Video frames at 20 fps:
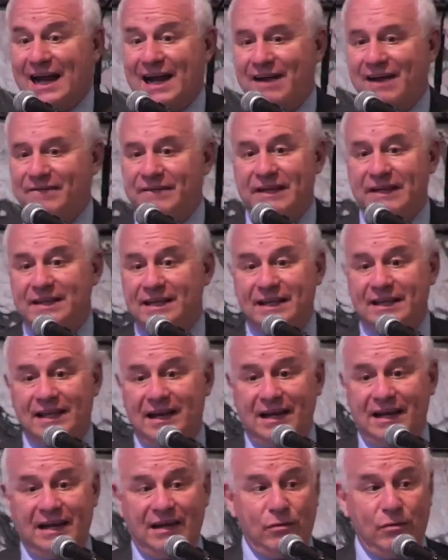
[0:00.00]
la vita
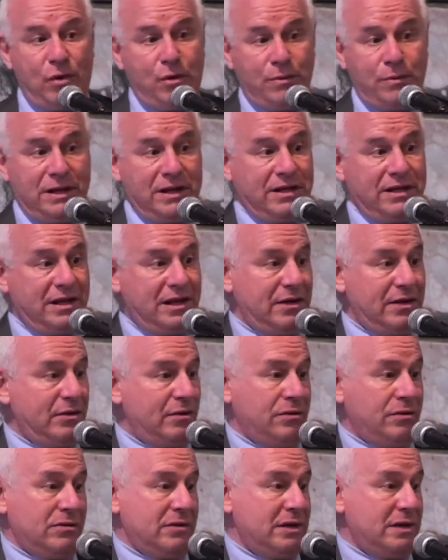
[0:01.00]
degli uomini e delle
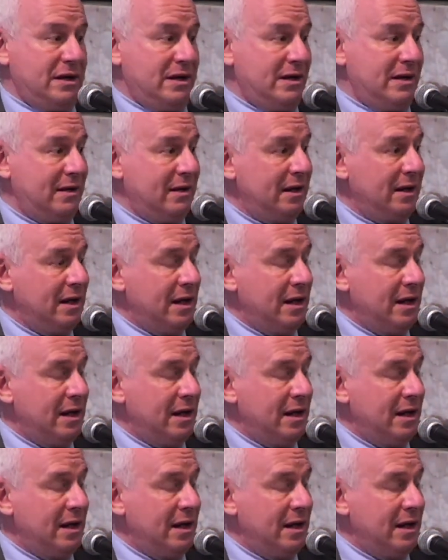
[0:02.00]
donne